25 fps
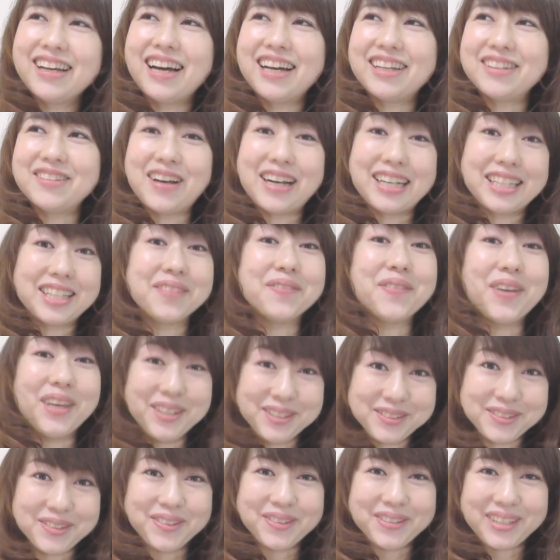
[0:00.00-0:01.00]
あの秋
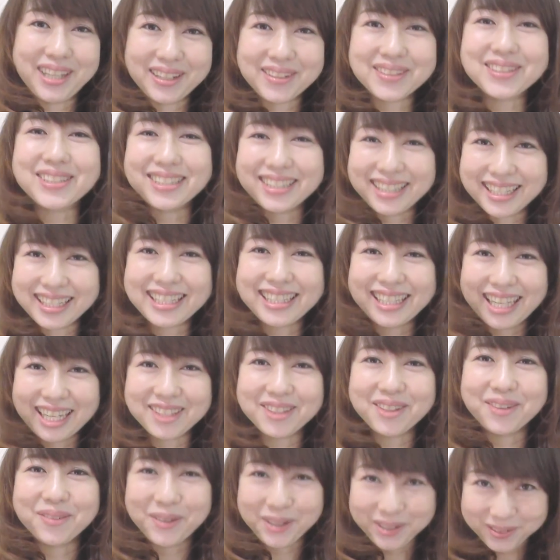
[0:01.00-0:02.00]
メイクを楽しんでいきた
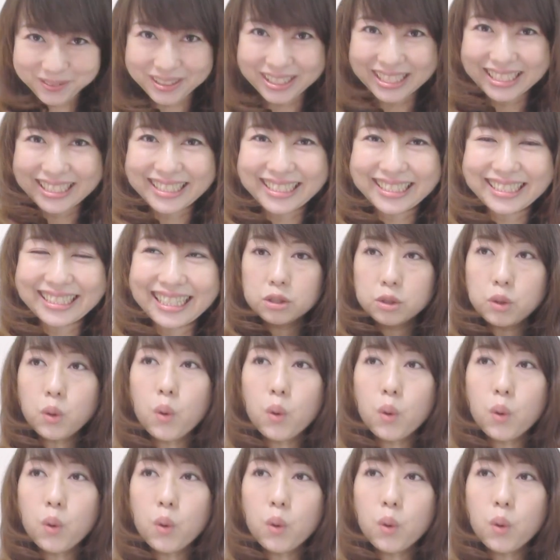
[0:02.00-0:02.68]
いと思います。